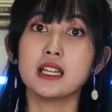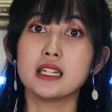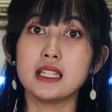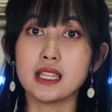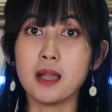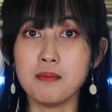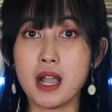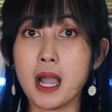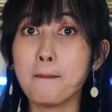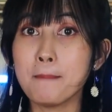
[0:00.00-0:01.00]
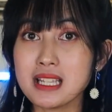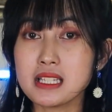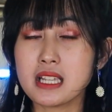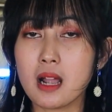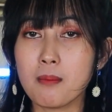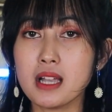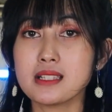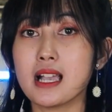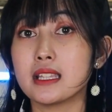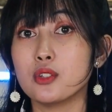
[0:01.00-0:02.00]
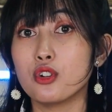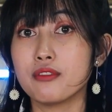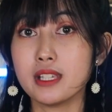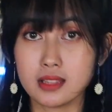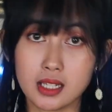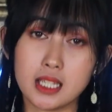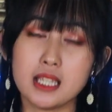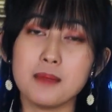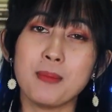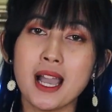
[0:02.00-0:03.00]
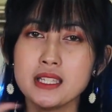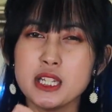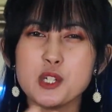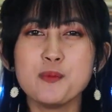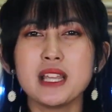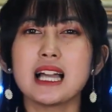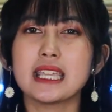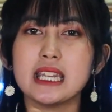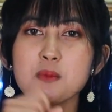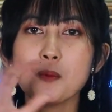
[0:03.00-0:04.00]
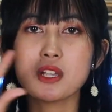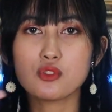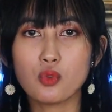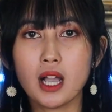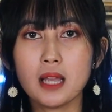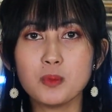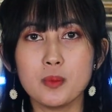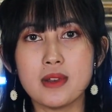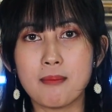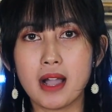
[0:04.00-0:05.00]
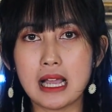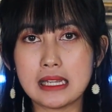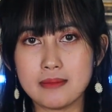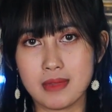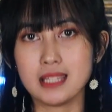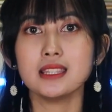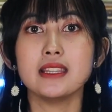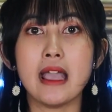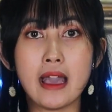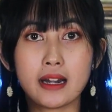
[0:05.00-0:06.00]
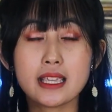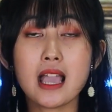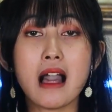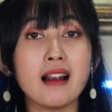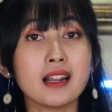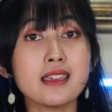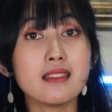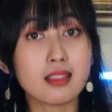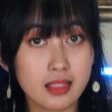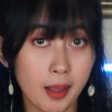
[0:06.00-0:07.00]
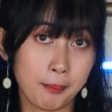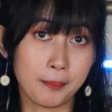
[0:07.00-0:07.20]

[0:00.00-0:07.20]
Ditambah pas ceramah saat Idul Fitri, Panji Gumilang ini memasukkan beberapa kalimat dari Alkitab.